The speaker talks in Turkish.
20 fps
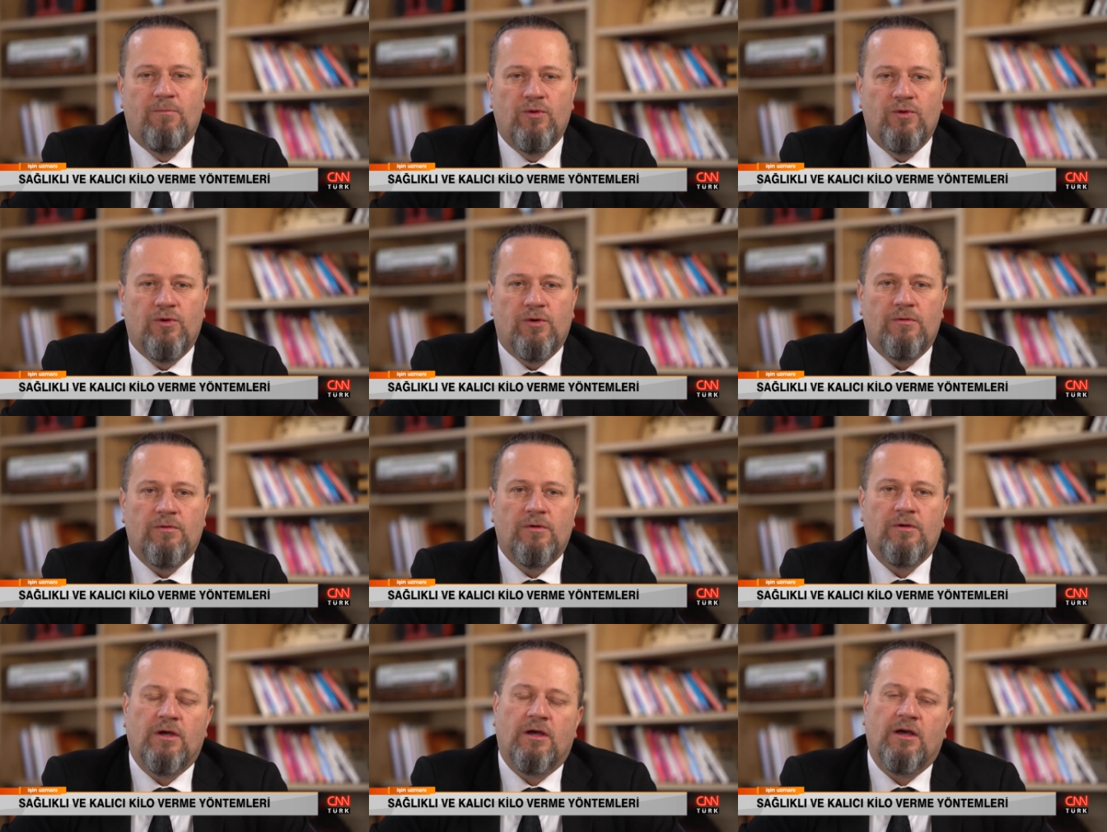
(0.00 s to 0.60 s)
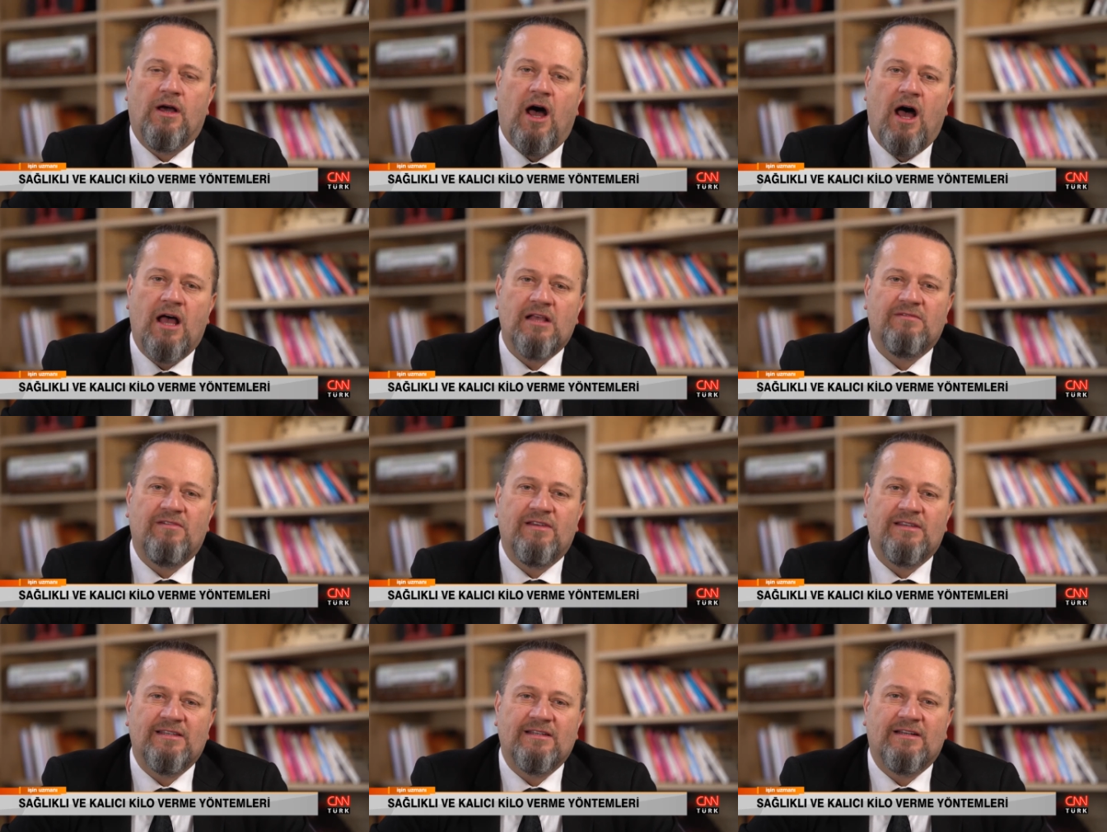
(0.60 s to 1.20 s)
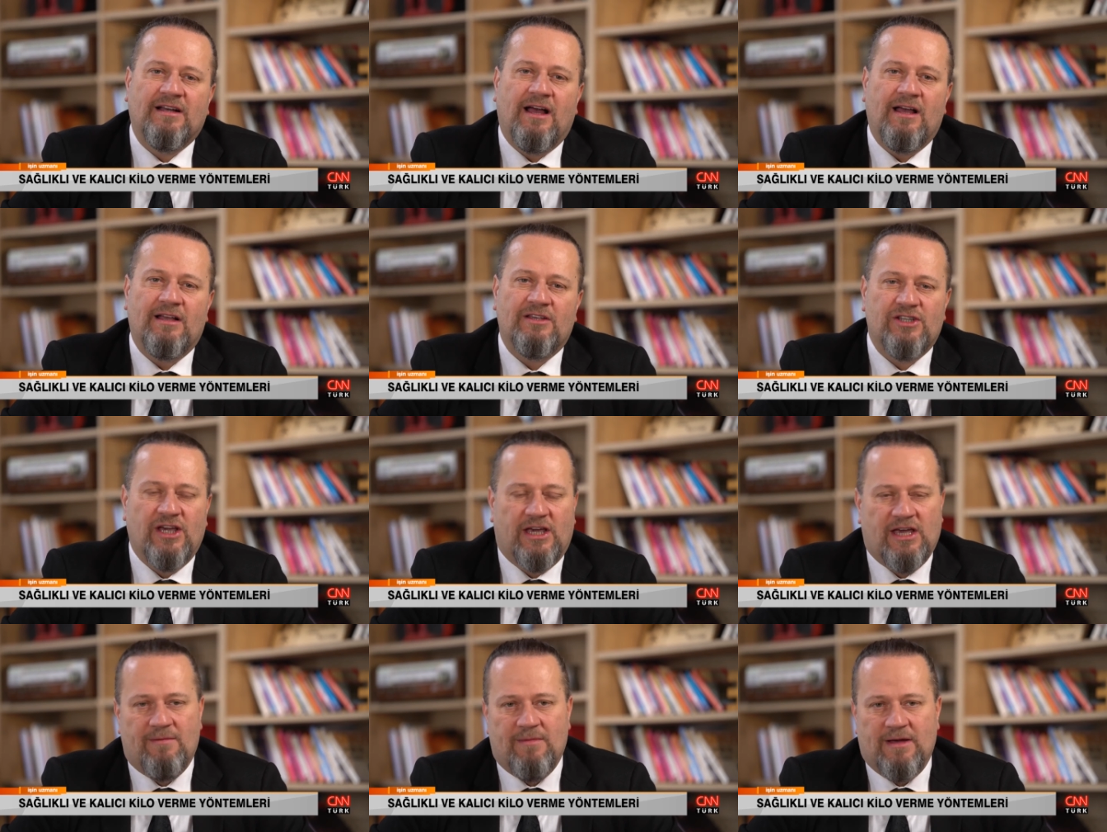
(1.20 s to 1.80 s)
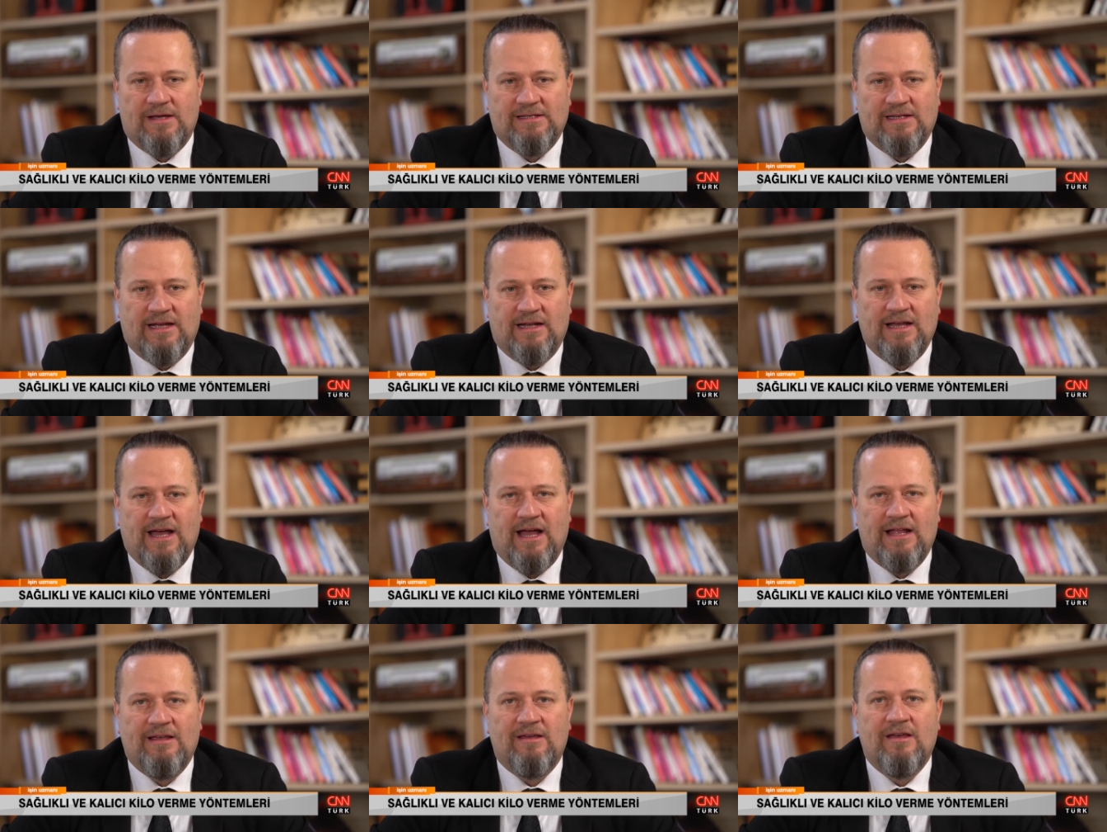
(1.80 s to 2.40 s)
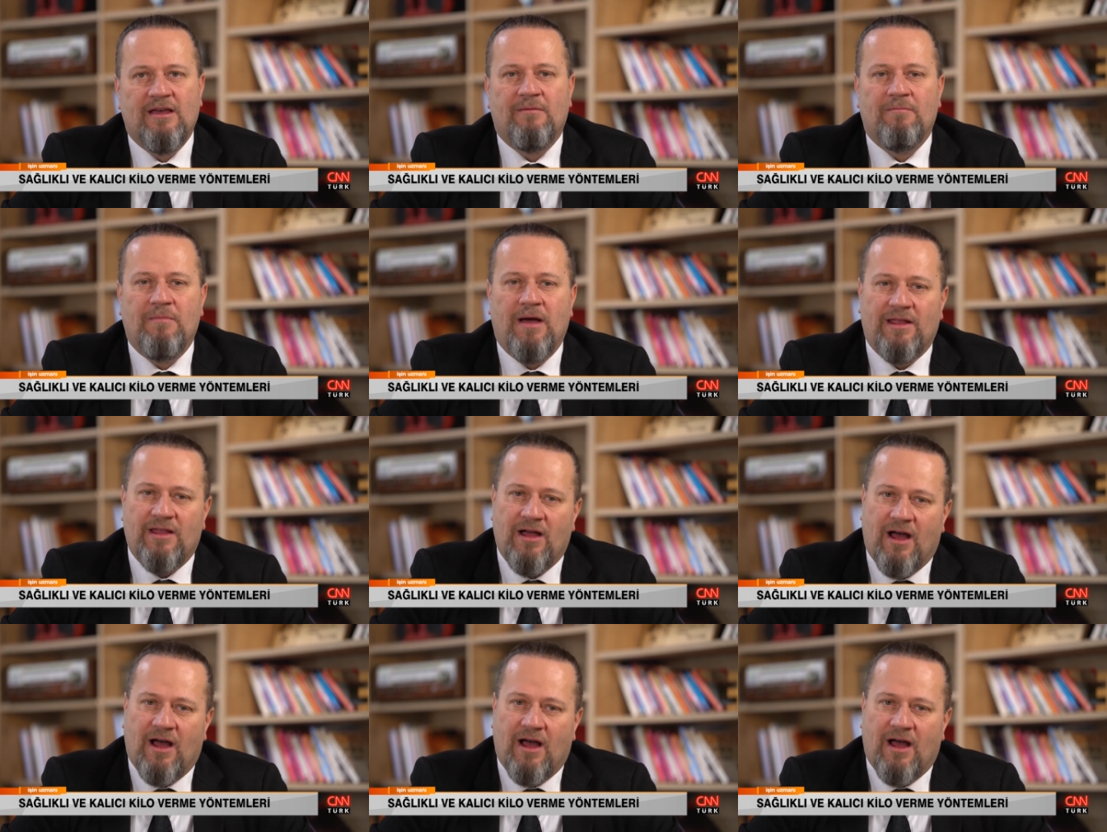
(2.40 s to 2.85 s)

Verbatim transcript: bunu e, az ve sıka çekemezler. Yani ben